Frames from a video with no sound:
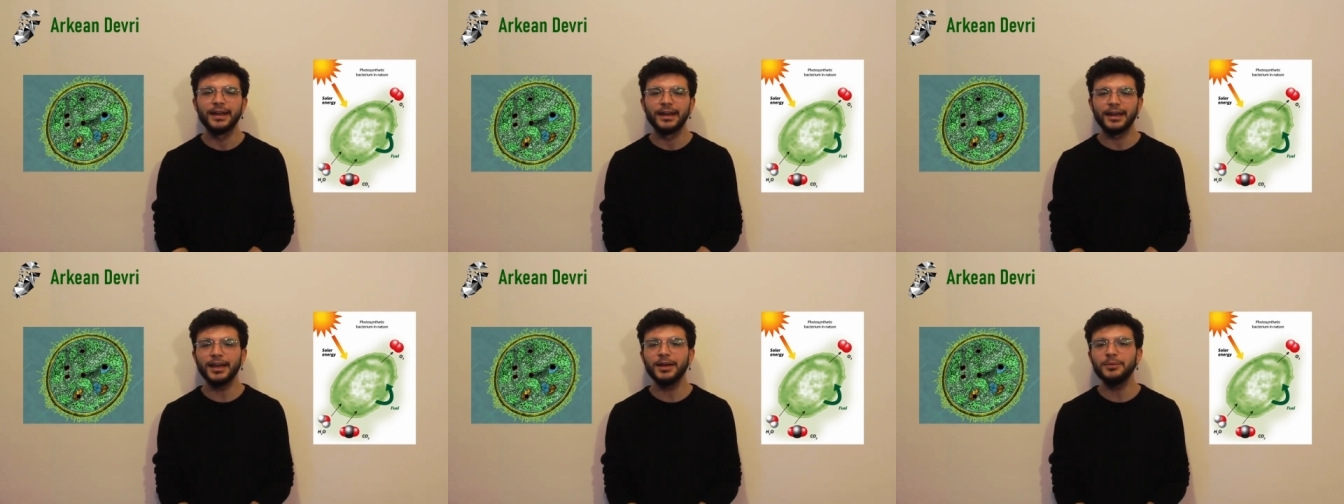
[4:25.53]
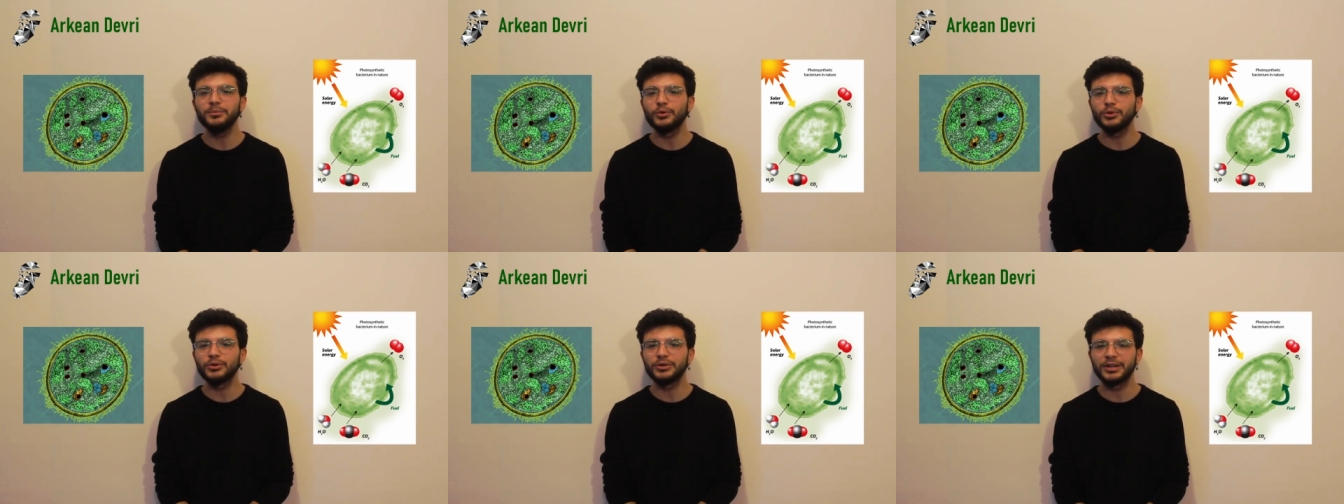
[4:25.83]

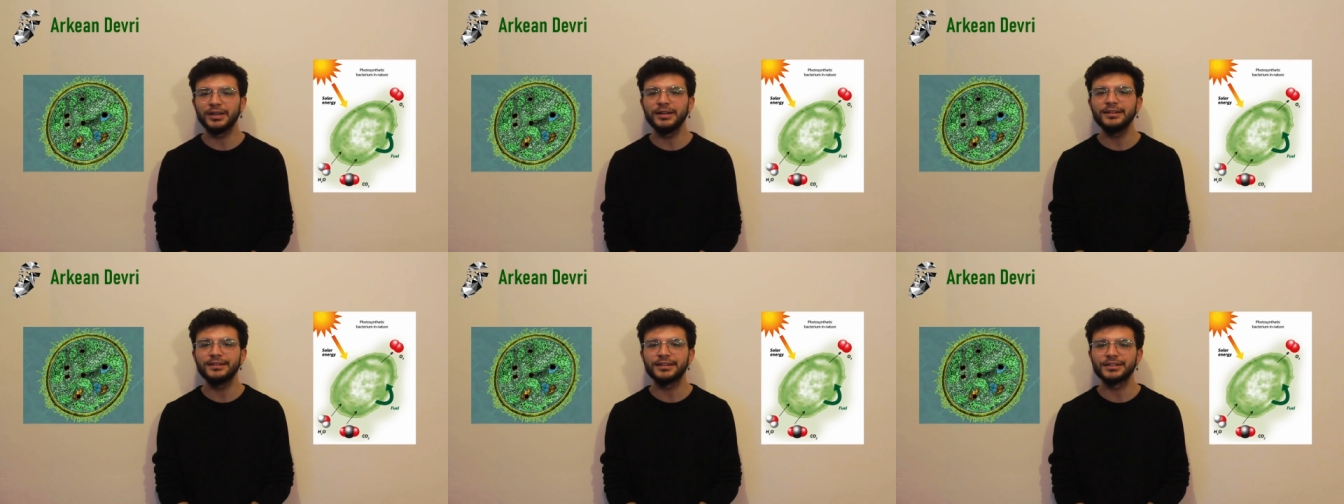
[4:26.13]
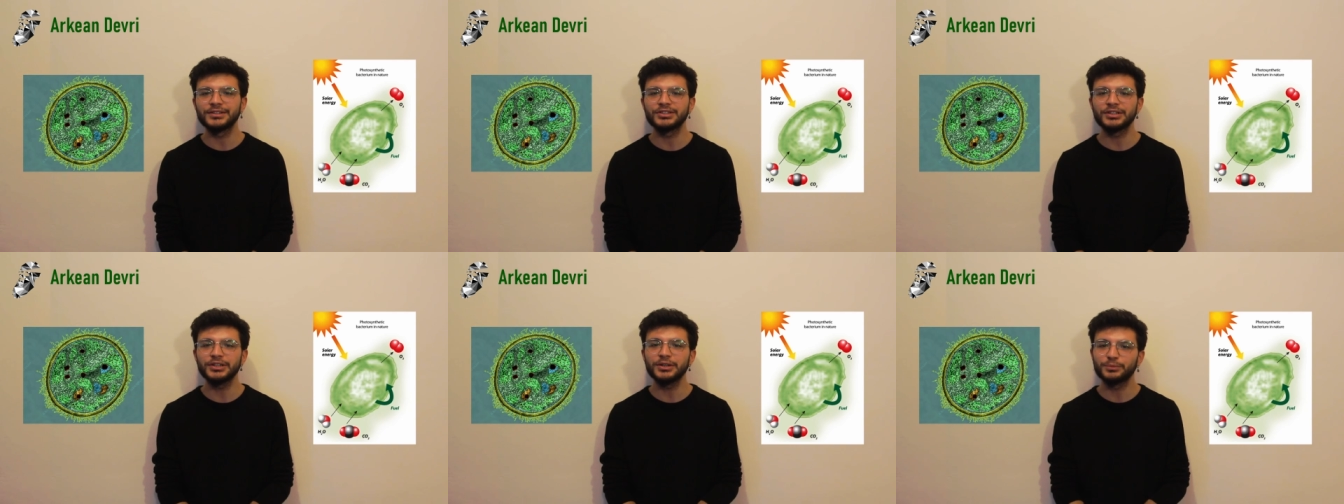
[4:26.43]
en büyük kilit
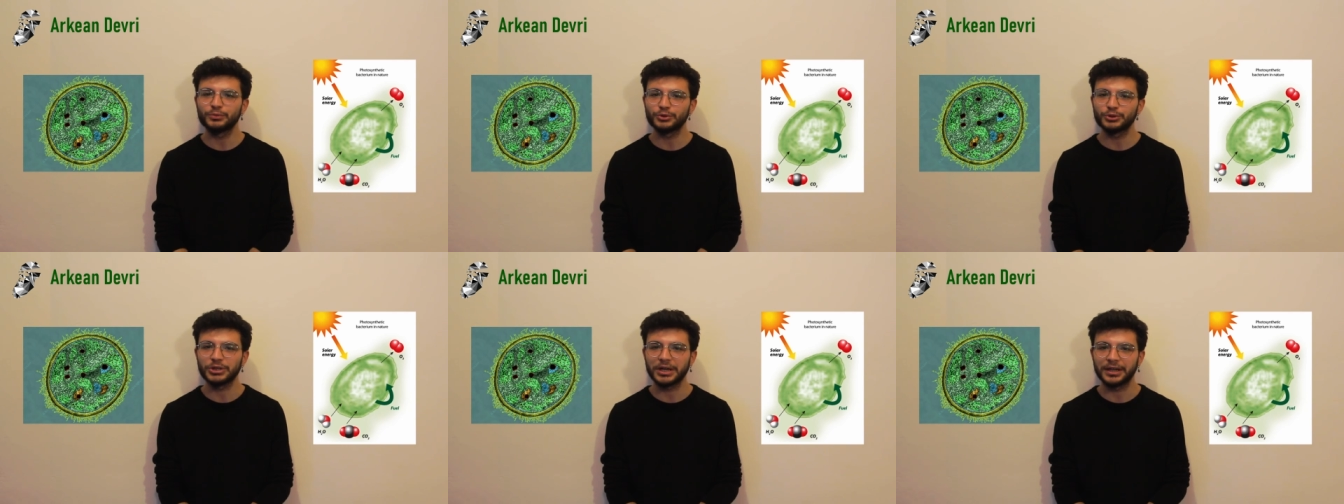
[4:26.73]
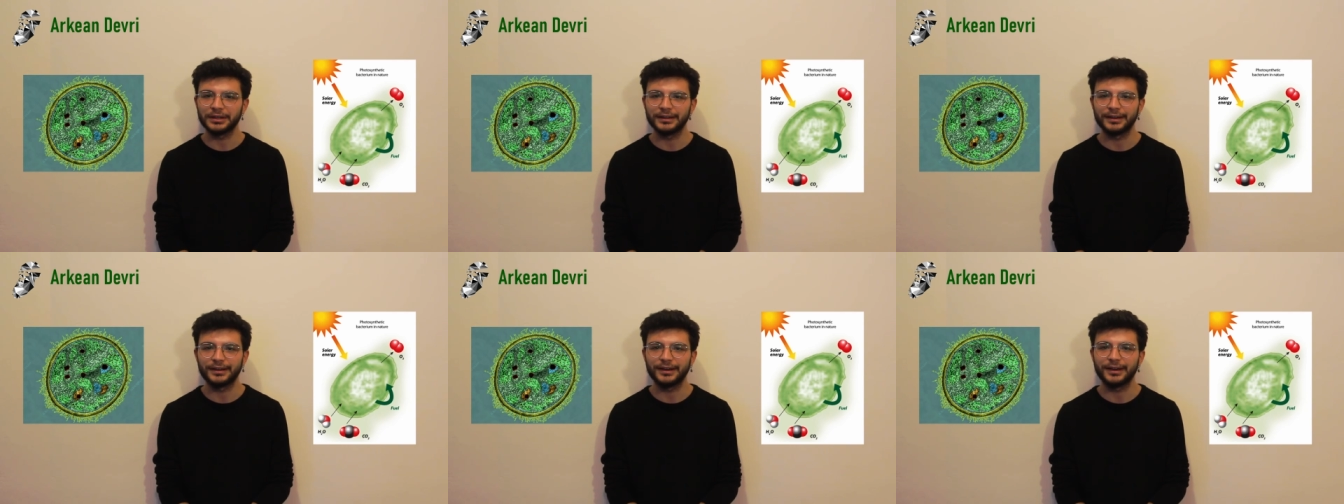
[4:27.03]
taşı bu
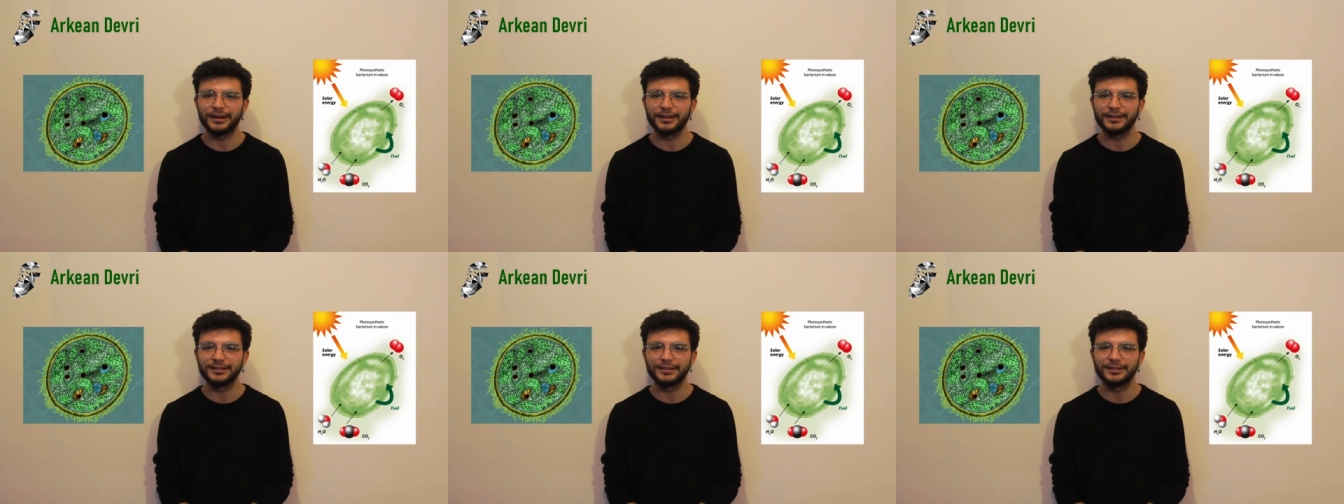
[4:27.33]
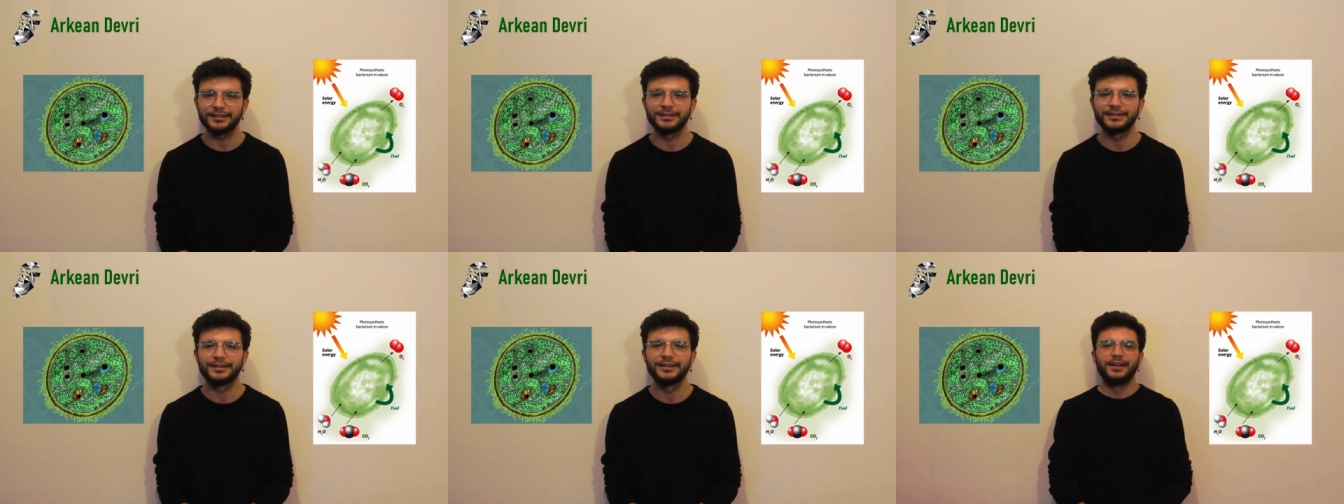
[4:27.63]
canlılara
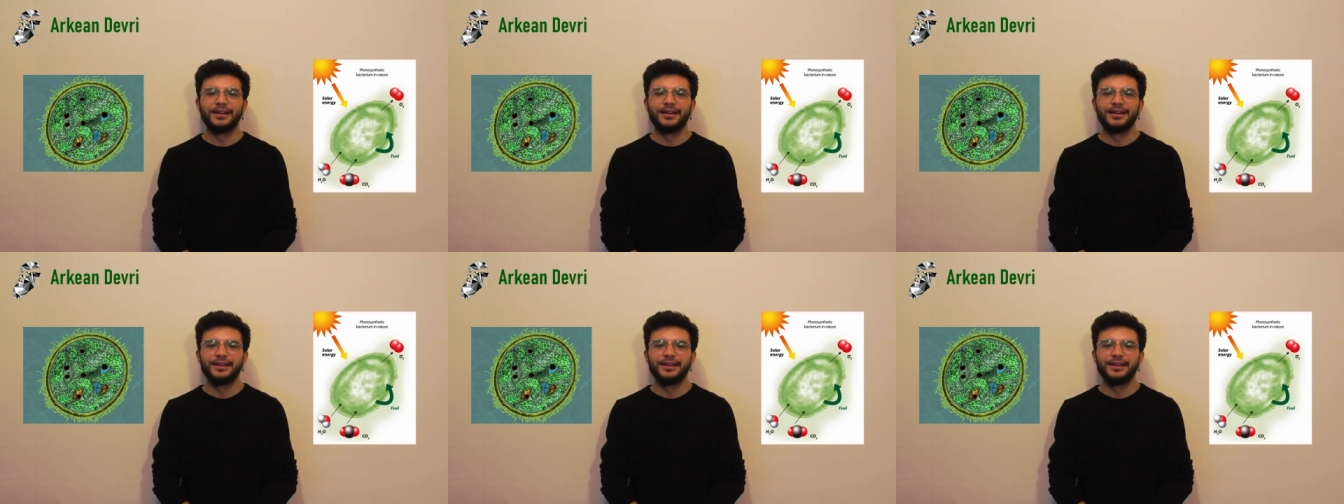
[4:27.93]
aittir.